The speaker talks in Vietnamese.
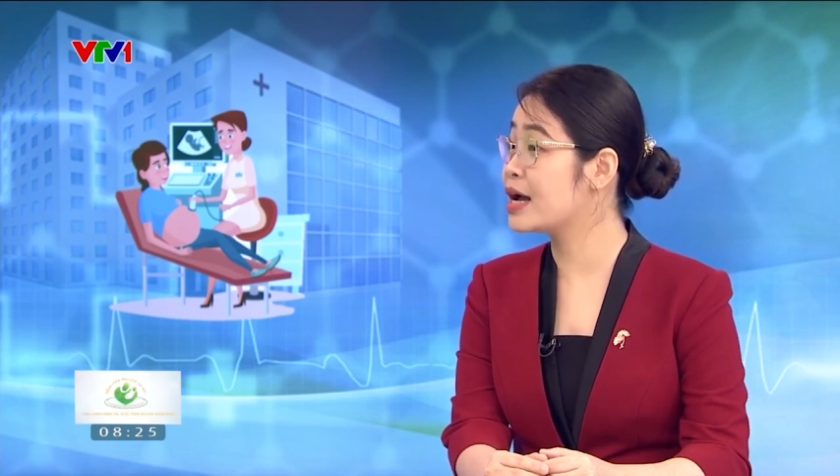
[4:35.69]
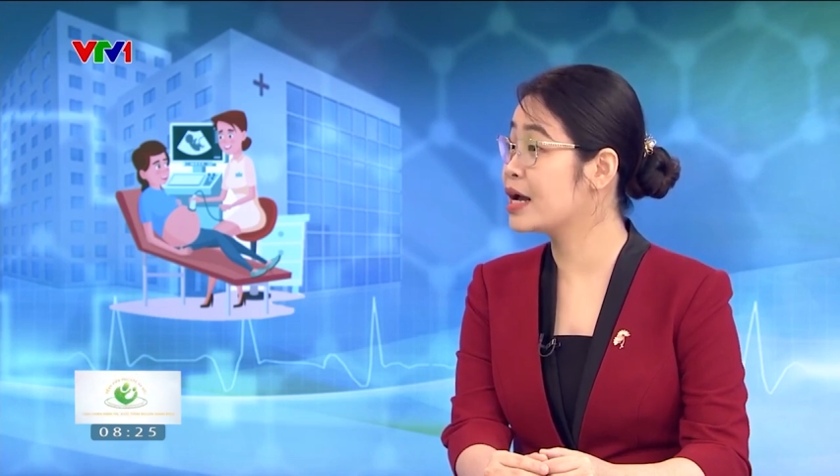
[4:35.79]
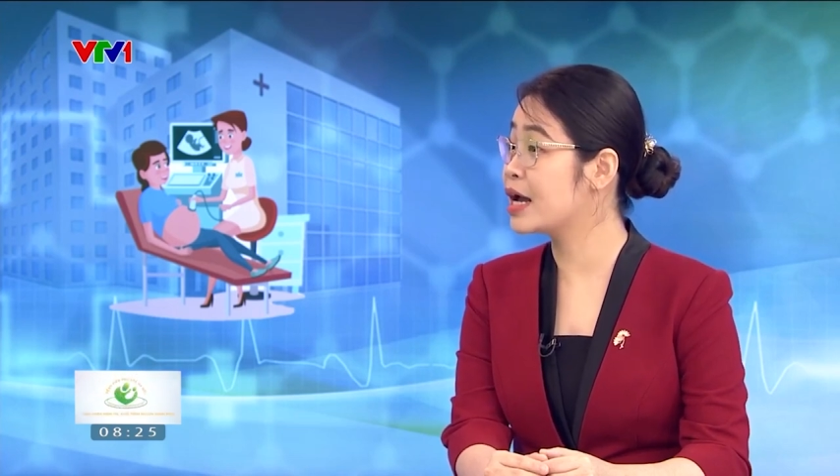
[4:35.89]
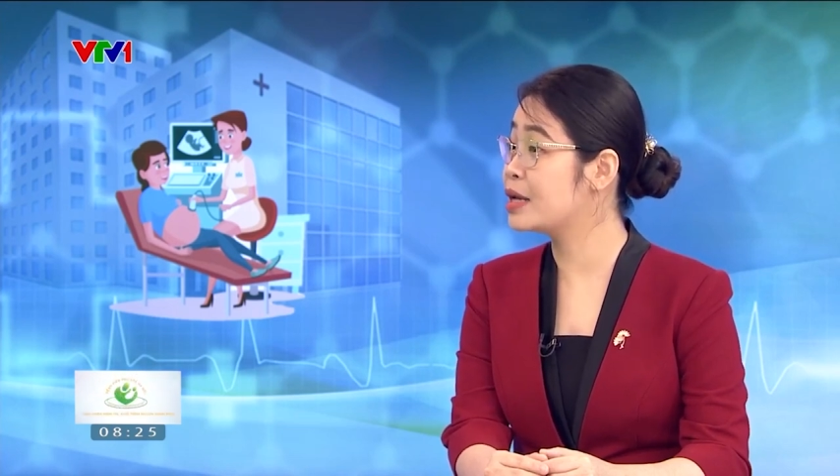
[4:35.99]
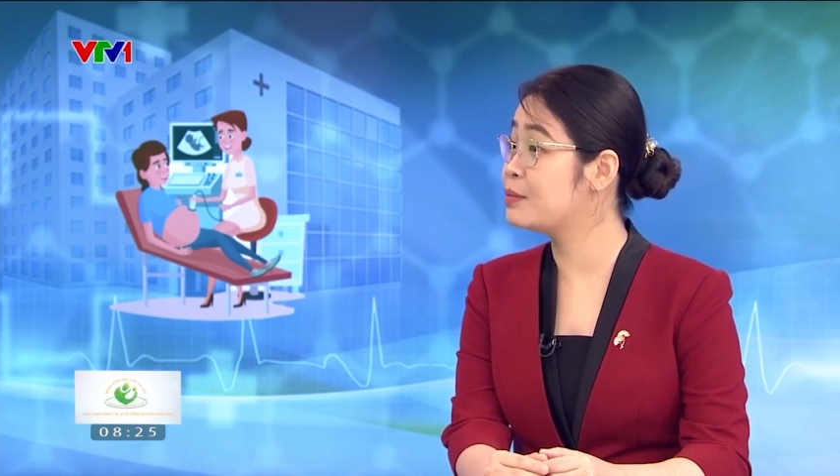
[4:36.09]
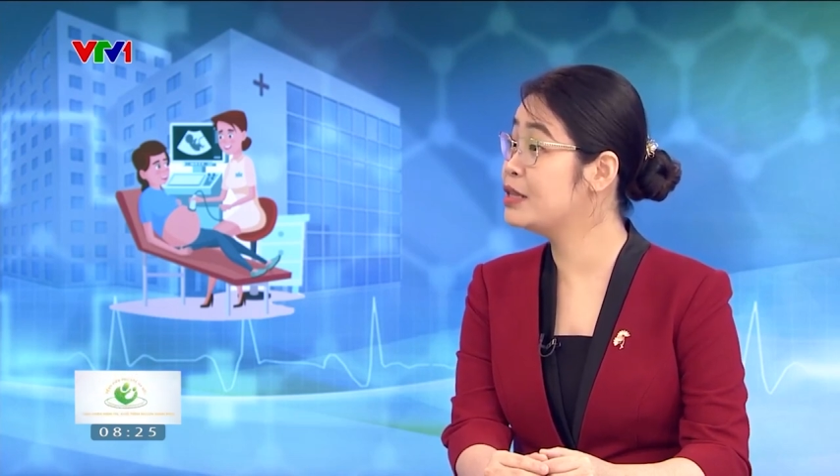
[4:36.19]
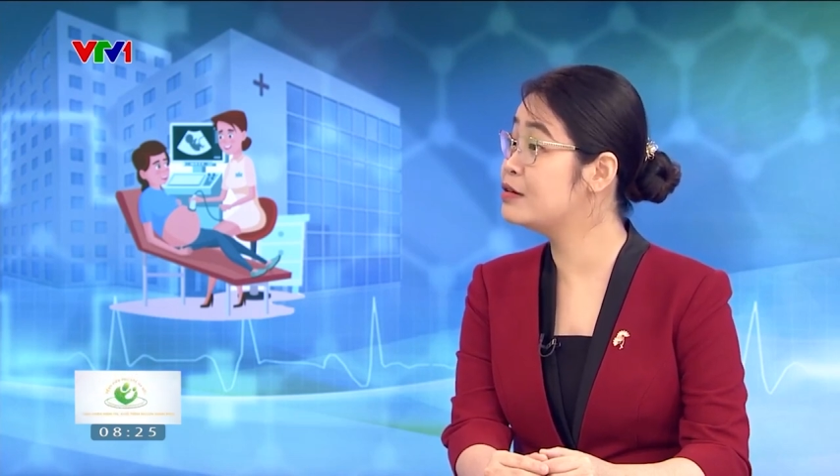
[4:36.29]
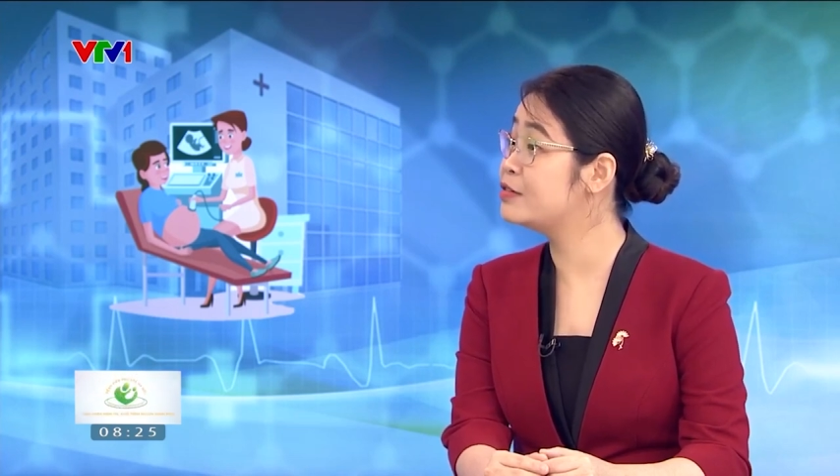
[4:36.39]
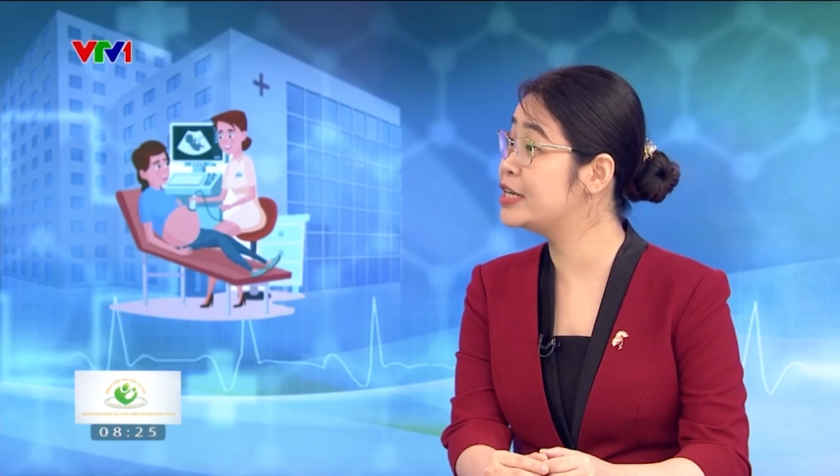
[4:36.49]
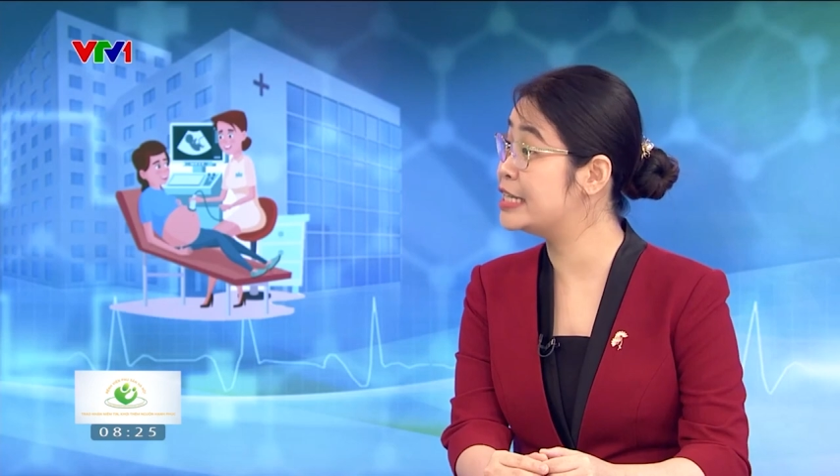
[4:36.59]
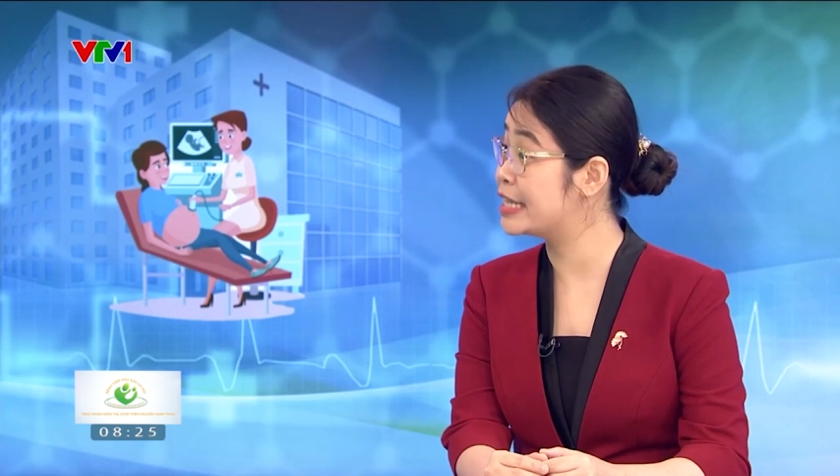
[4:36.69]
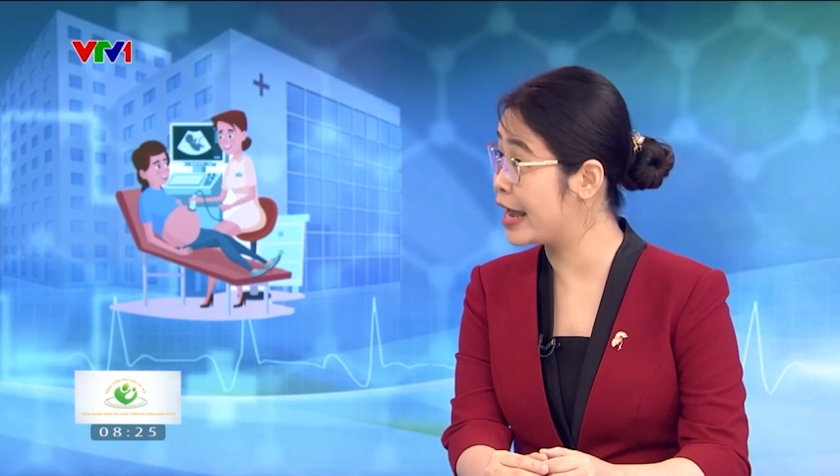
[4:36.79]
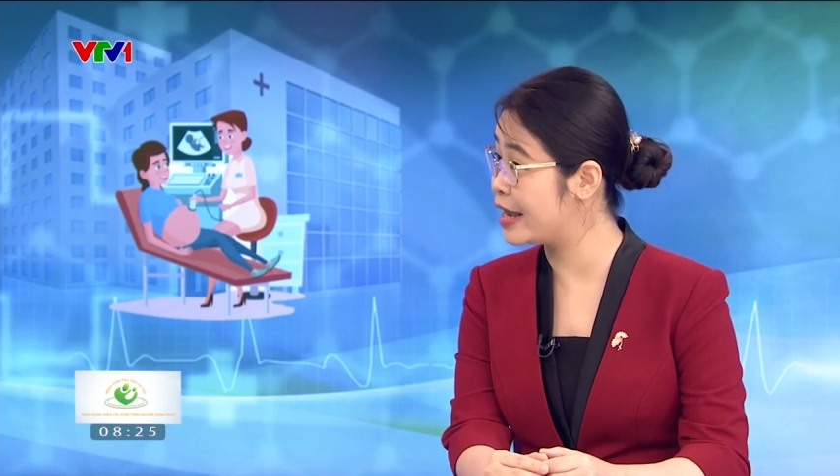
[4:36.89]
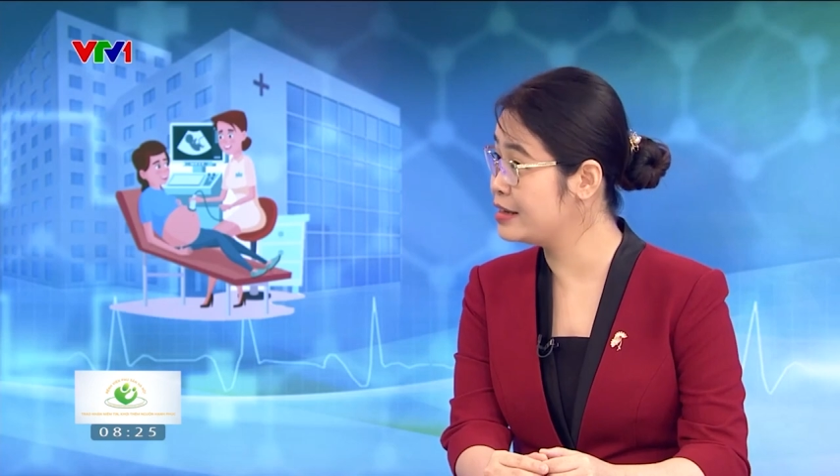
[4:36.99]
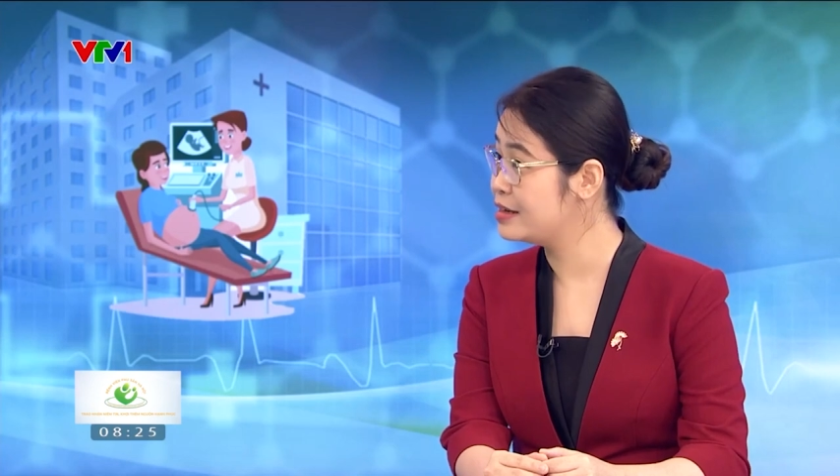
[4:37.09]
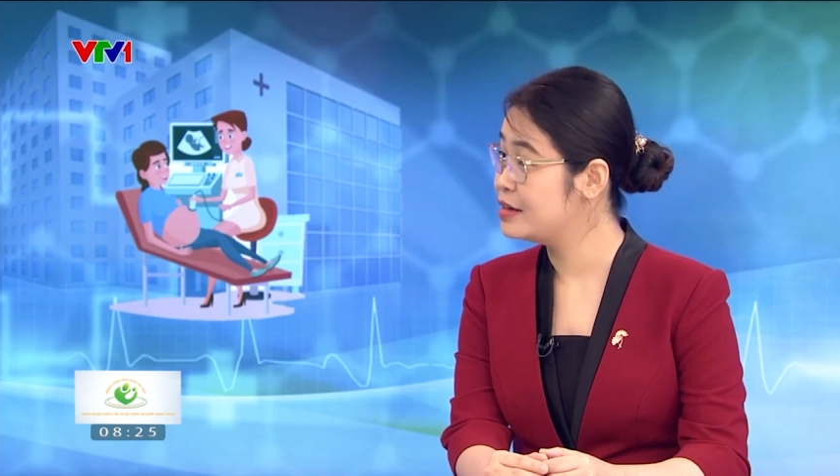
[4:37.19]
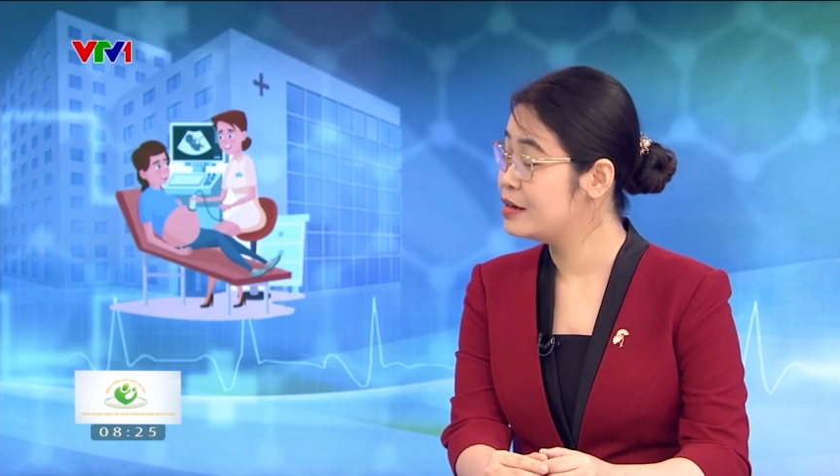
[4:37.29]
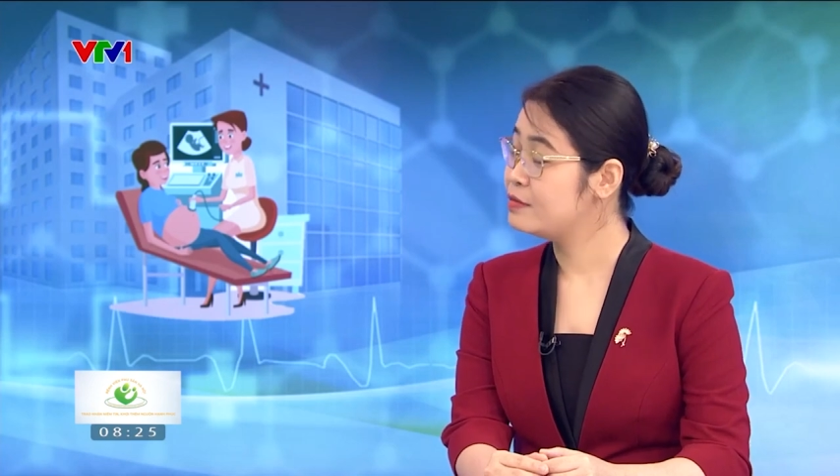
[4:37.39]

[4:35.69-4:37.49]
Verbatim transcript: các cái bất thường về hình thái.